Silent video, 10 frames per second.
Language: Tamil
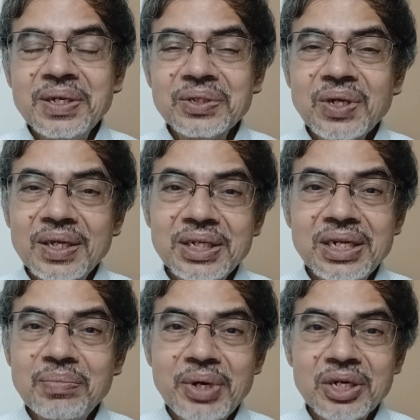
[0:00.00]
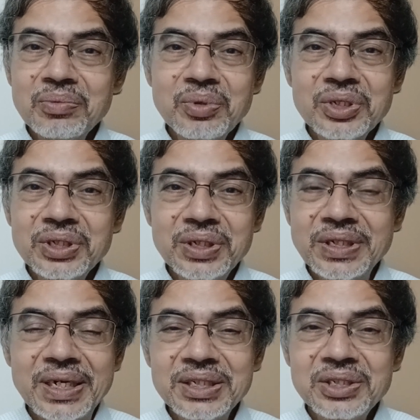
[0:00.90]
ஸோ அதெல்லாம் பார்க்கும்போது
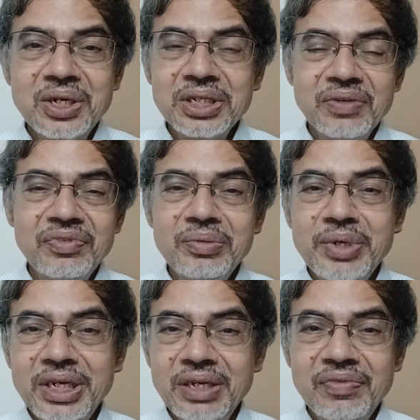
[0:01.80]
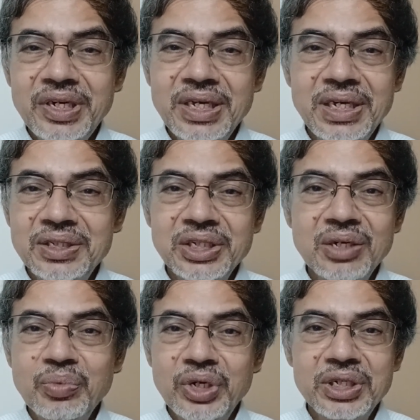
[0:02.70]
தட் இஸ் நாட் எவ்ரிபடே எவ்ரிடே
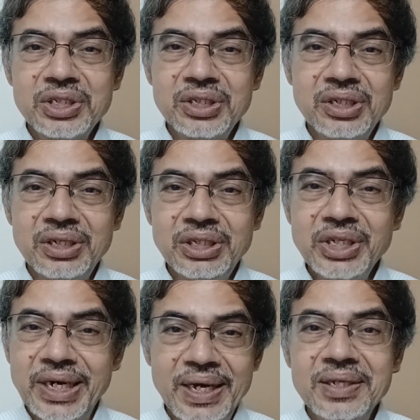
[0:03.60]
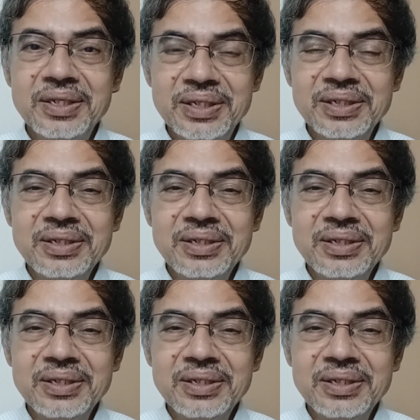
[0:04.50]
சிங்கப்பூரியன்ஸ் இது கிடையாது அது